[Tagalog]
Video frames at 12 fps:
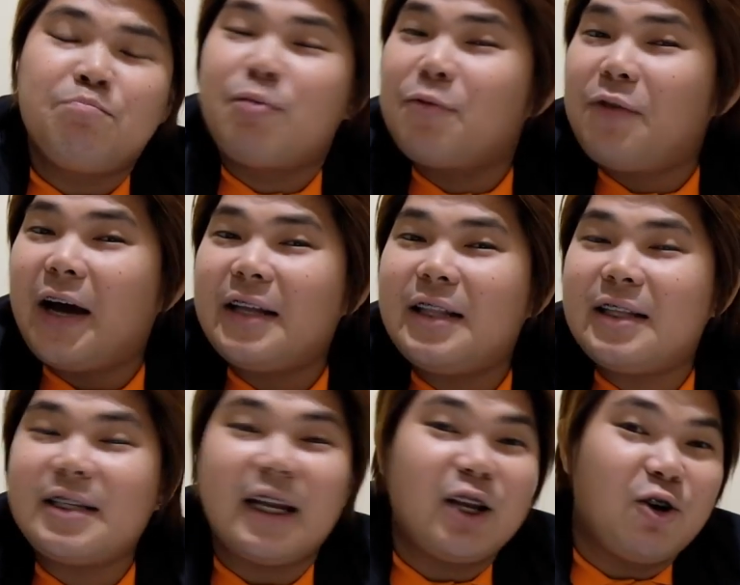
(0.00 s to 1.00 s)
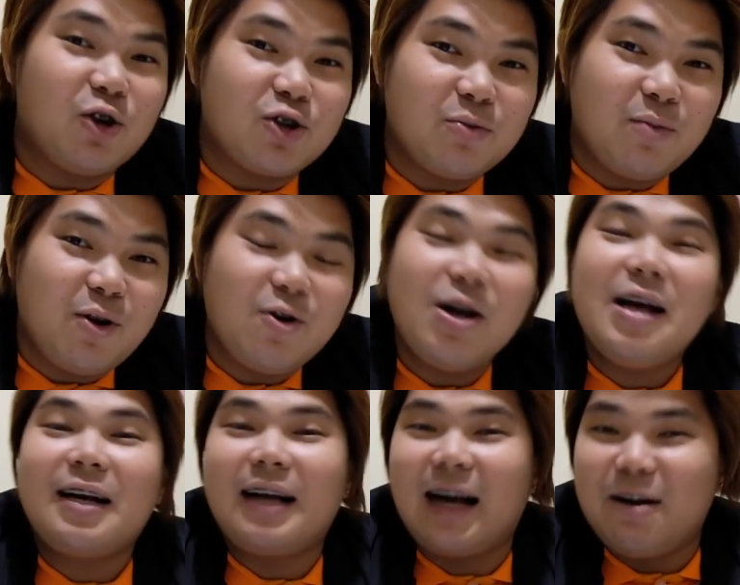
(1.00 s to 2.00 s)
Provided sa negosyo mo,
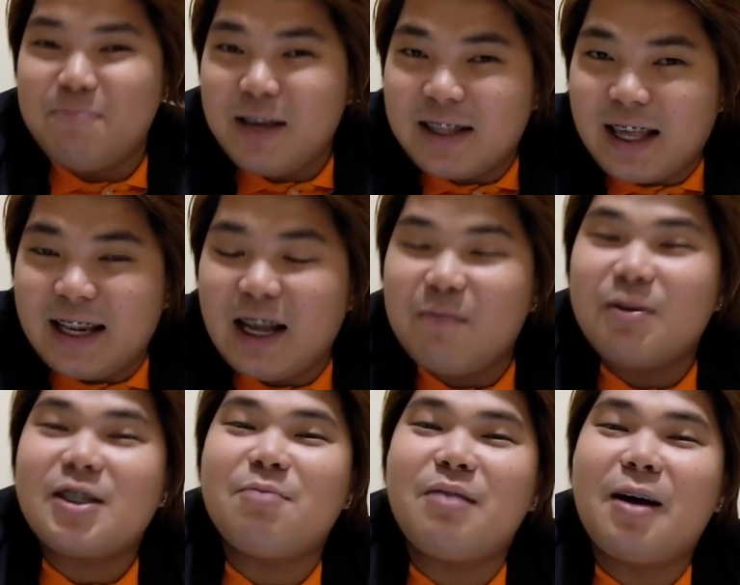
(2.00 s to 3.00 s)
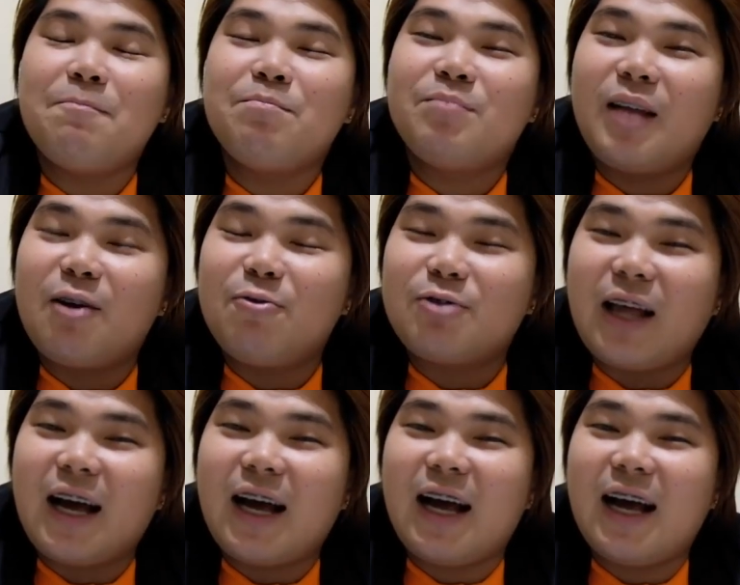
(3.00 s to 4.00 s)
gagamitin. Ang masama,
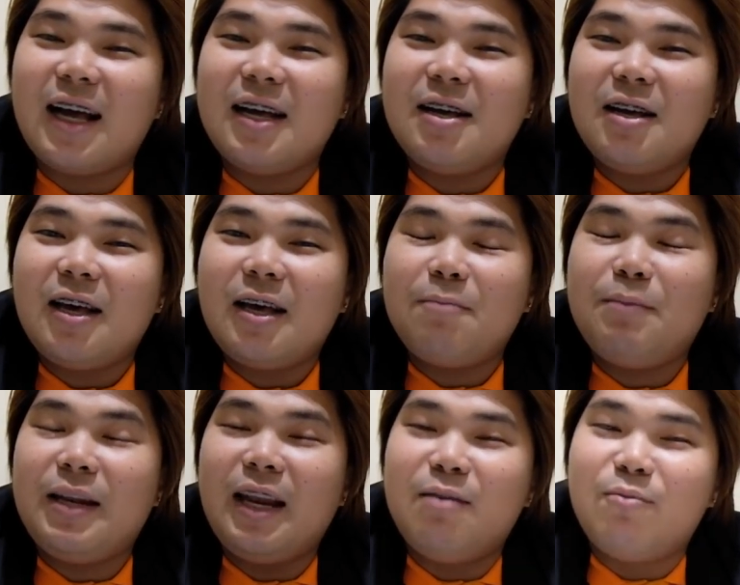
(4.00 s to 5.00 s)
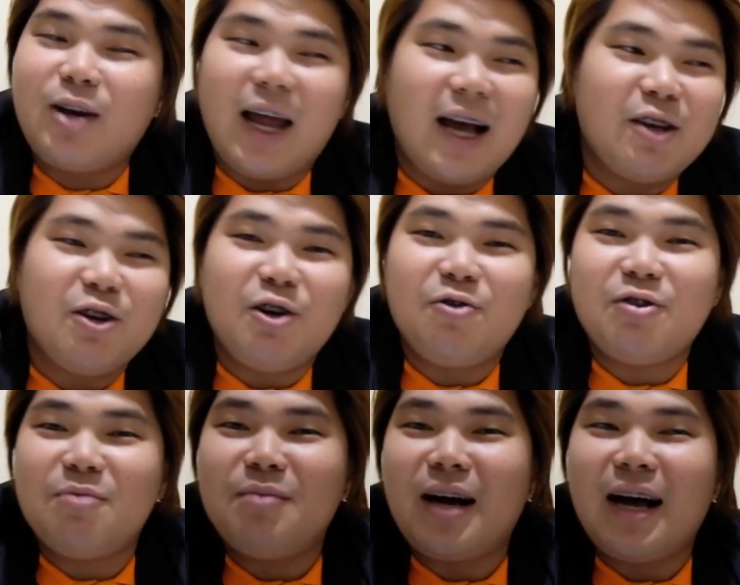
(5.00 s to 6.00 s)
nangutang ka, ibili mo ng, you know,
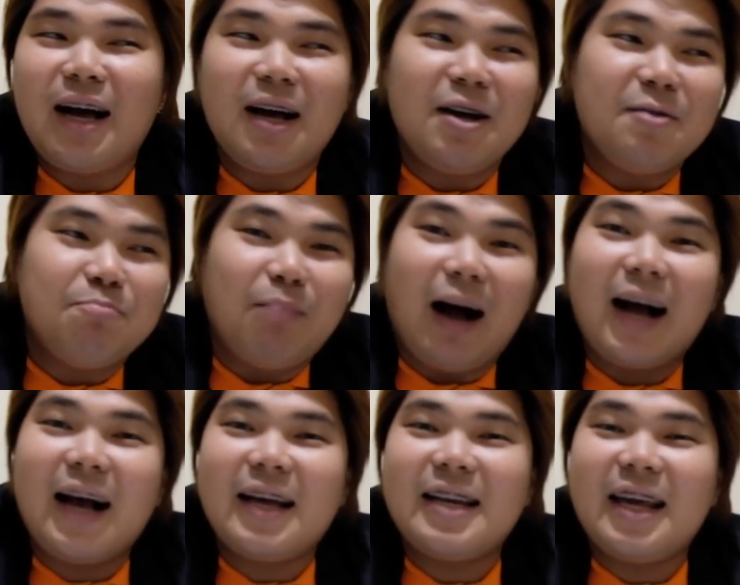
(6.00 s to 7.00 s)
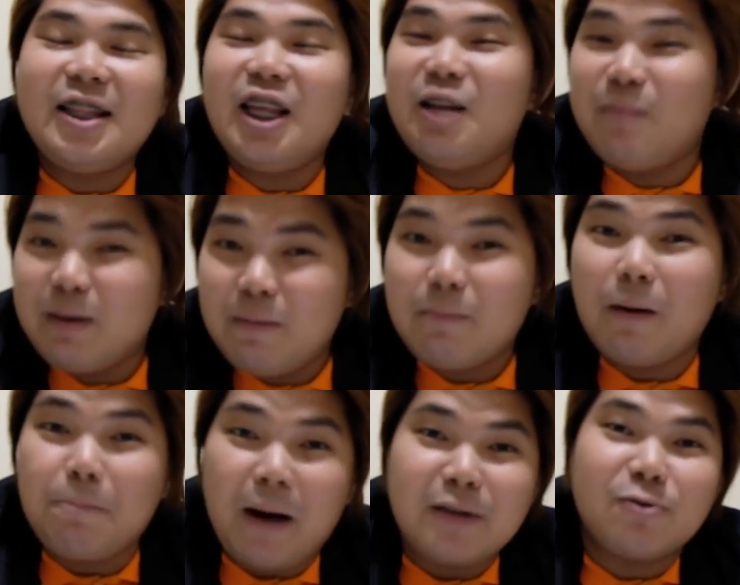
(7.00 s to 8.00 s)
ng mga bagay na hindi naman
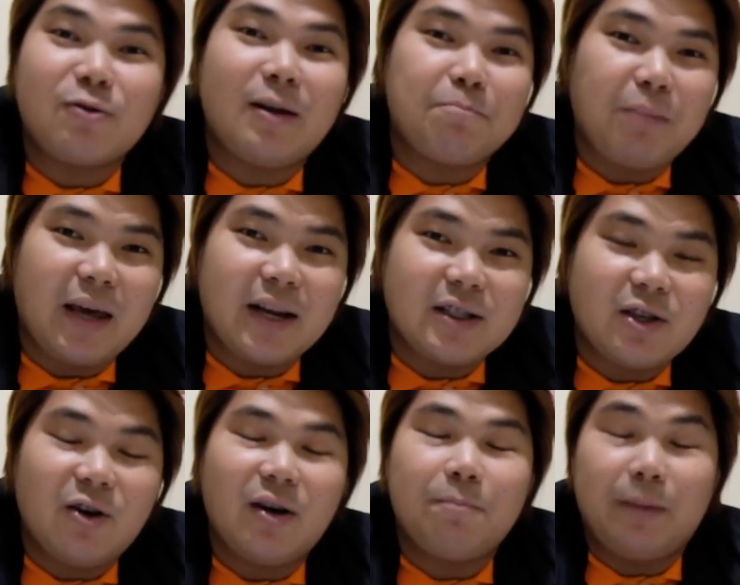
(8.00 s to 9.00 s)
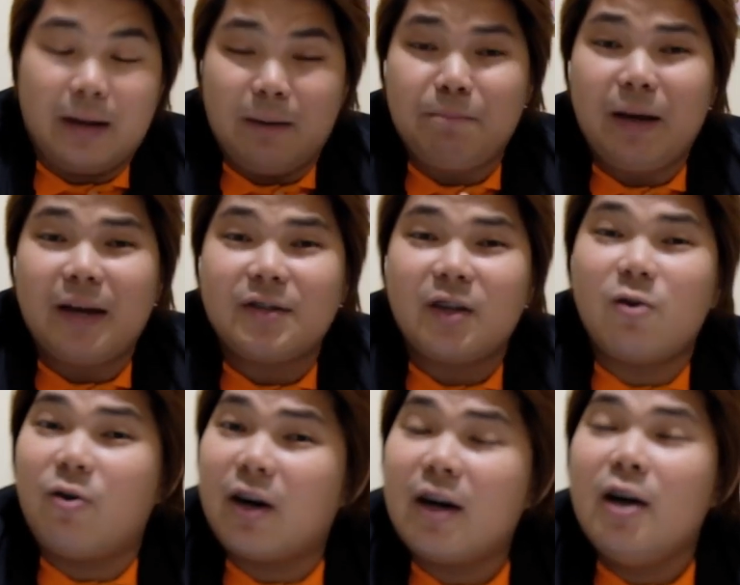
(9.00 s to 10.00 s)
magpapasok ng pera sa, pera pera sa'yo
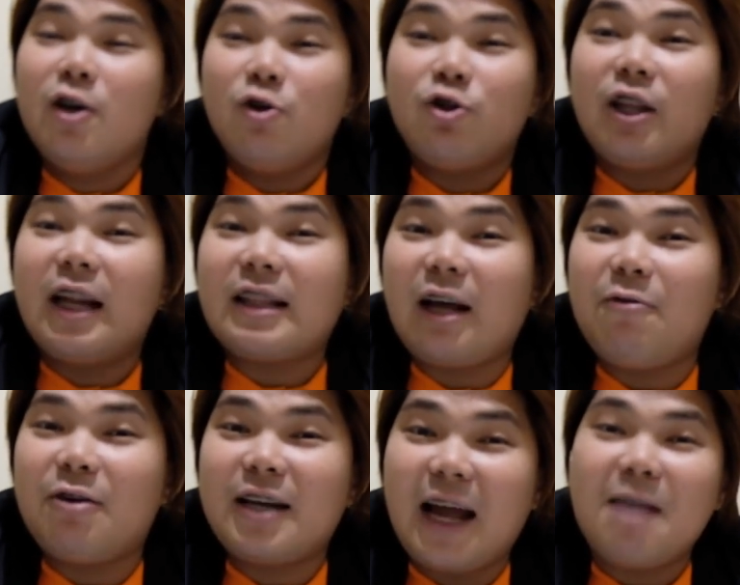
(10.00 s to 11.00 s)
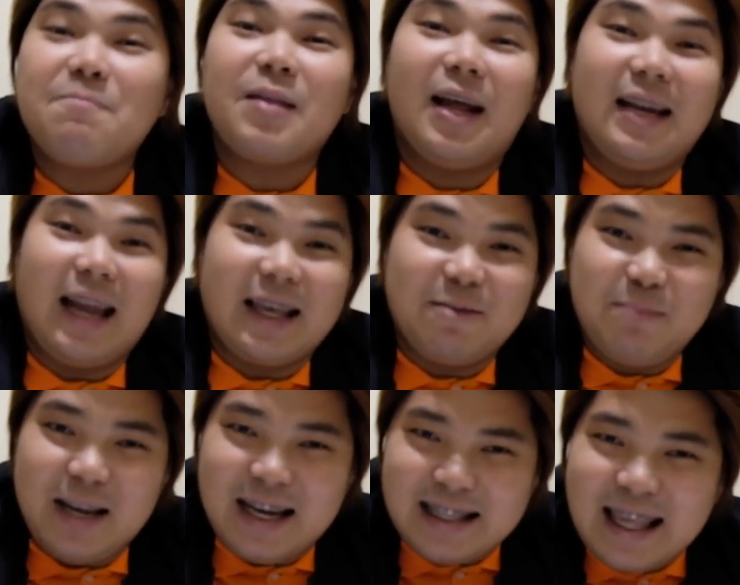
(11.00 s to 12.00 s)
or yung tinatawag na
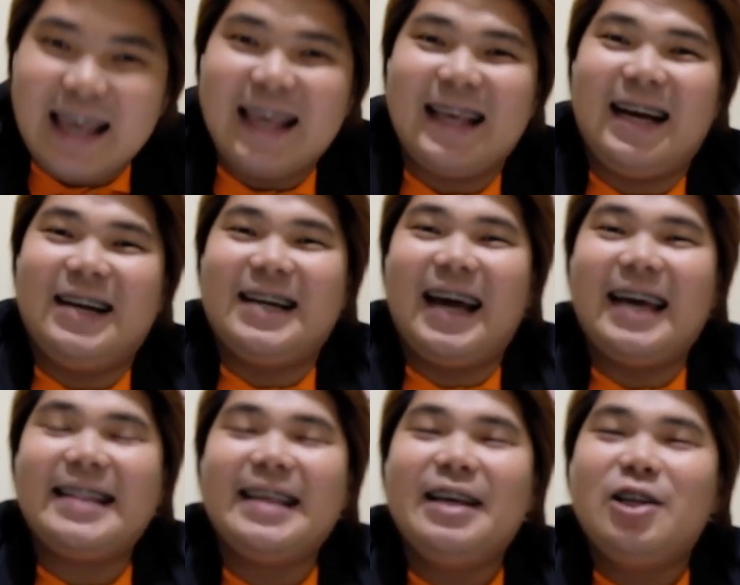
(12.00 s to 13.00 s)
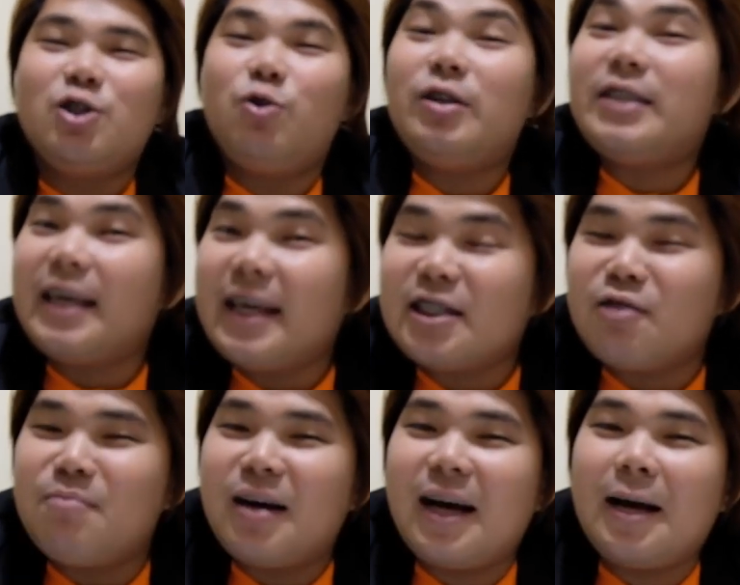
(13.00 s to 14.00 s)
liability. Alright? So, isa yan sa
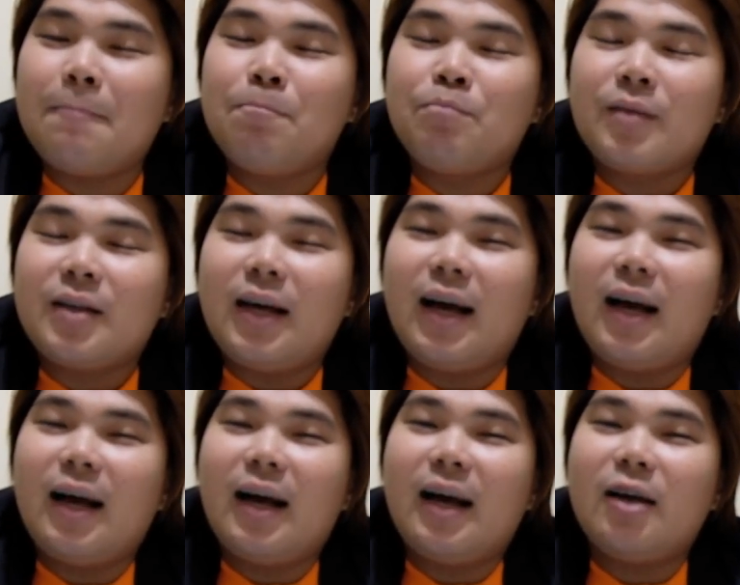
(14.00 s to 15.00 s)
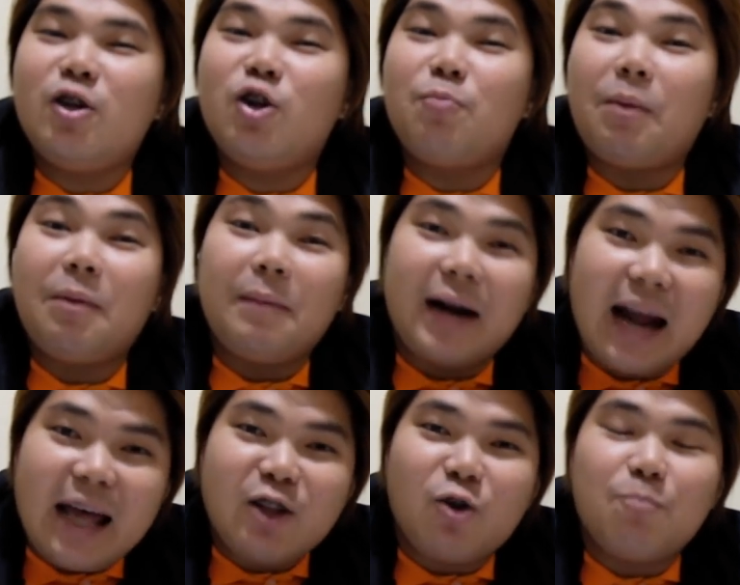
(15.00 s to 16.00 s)
mga, uh, you know,
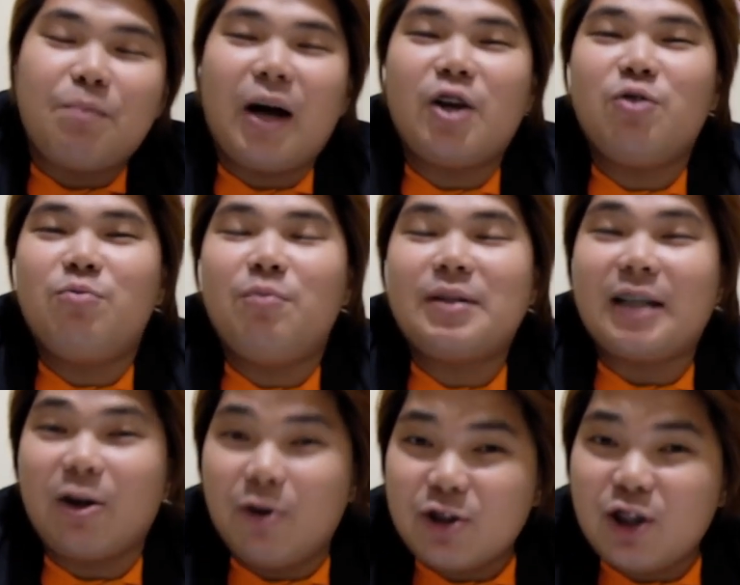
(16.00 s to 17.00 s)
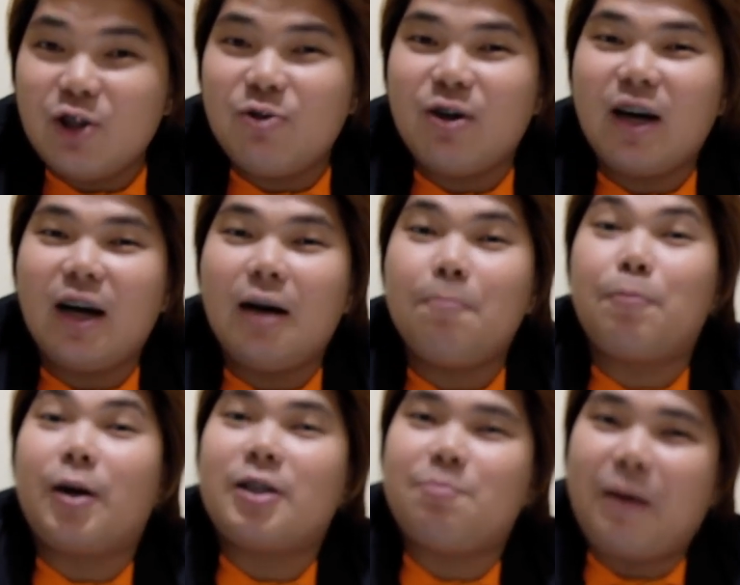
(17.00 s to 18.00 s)
pamamaraan kung paano mo masagot yung uh,
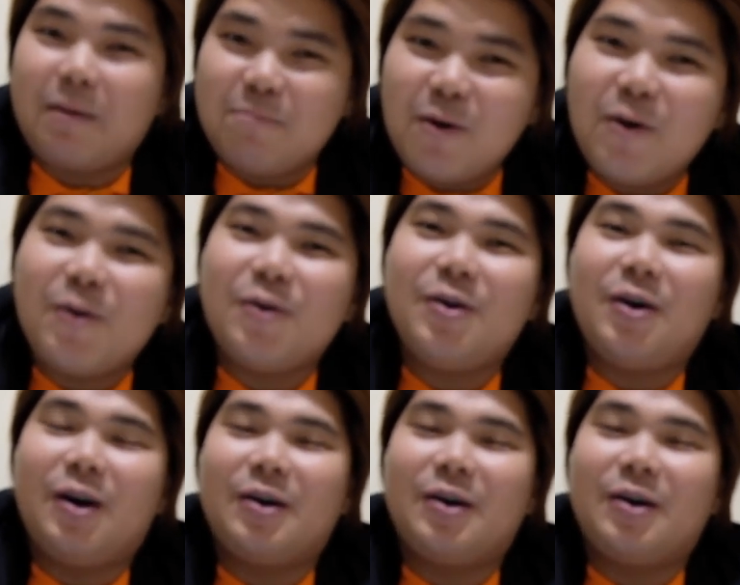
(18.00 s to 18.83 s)
prospect mo.